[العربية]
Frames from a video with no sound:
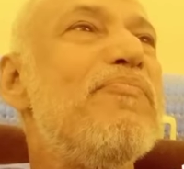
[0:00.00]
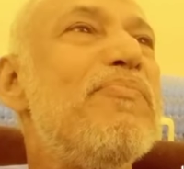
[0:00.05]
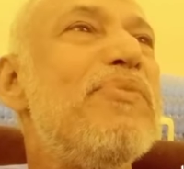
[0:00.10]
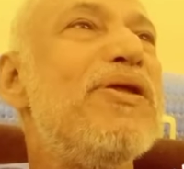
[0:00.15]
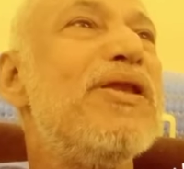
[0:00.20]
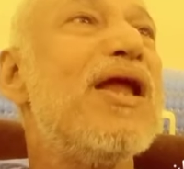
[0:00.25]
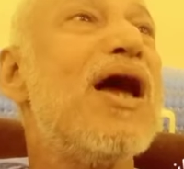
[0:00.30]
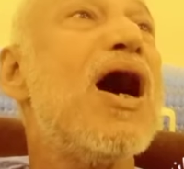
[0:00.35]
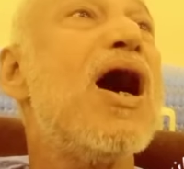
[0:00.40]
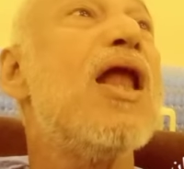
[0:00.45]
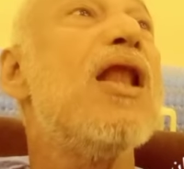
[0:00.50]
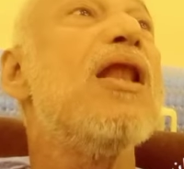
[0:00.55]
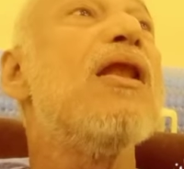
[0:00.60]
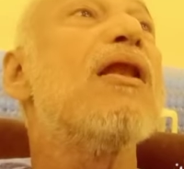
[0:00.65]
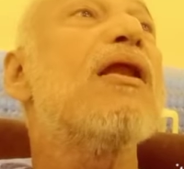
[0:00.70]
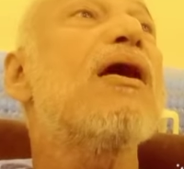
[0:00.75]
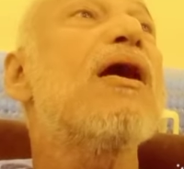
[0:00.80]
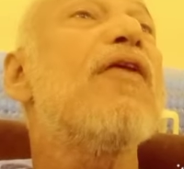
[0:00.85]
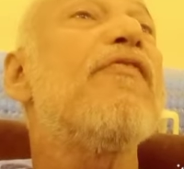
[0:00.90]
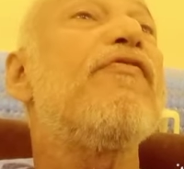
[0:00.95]
من
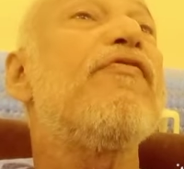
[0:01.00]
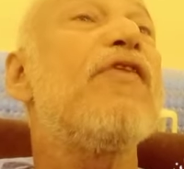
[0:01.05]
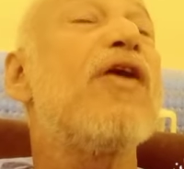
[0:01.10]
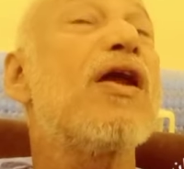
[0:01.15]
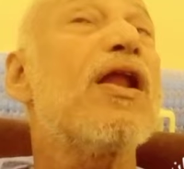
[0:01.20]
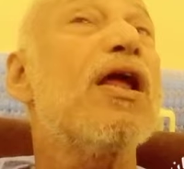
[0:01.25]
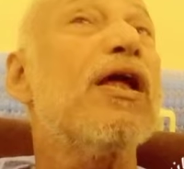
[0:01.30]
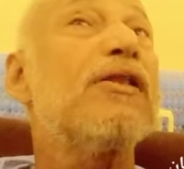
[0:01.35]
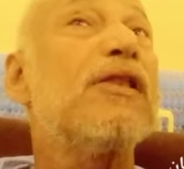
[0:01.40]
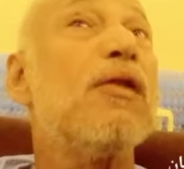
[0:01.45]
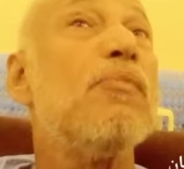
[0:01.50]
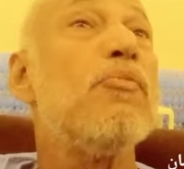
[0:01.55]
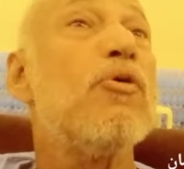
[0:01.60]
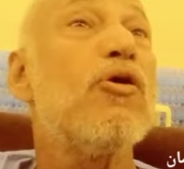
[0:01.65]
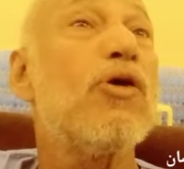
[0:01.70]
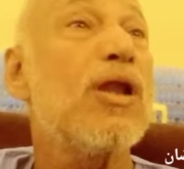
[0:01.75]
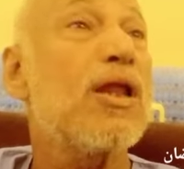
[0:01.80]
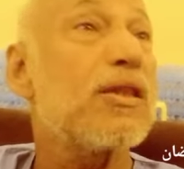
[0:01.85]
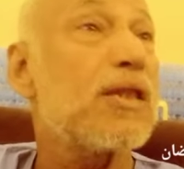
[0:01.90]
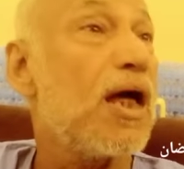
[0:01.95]
الكفارات
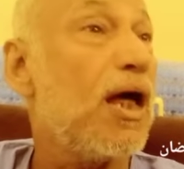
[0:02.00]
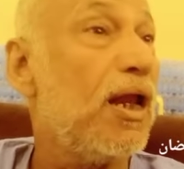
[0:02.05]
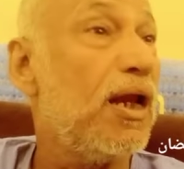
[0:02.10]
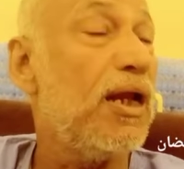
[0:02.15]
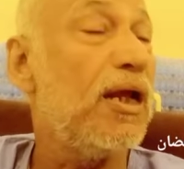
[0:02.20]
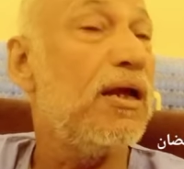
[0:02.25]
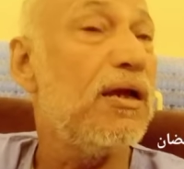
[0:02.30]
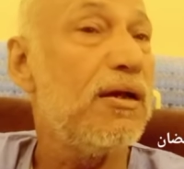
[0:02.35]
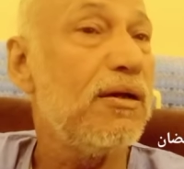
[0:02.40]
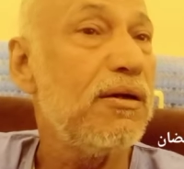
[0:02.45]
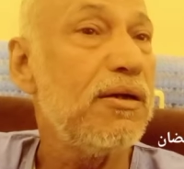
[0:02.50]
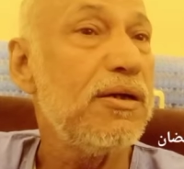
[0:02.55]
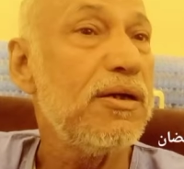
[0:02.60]
المغلظة عليه